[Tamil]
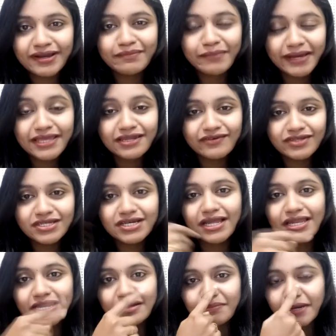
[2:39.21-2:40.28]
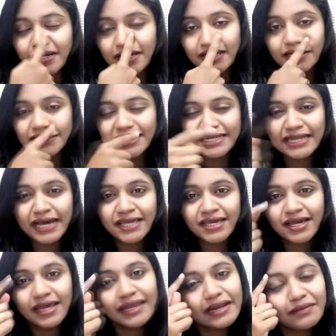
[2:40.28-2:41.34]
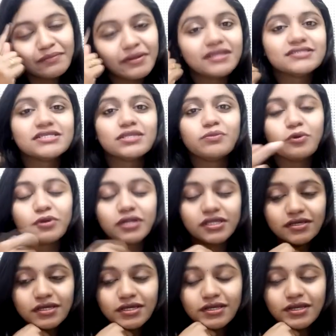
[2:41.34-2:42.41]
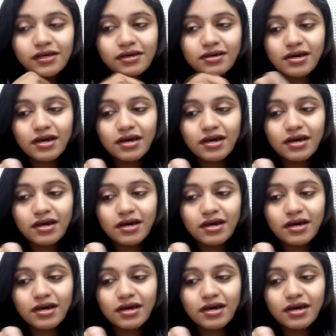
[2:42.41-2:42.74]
ஒரு பையனை வந்து கல்யாணம் பண்ணாங்க அந்த நாயை கல்யாணம் பண்ணிச்சு அந்த பொண்ணு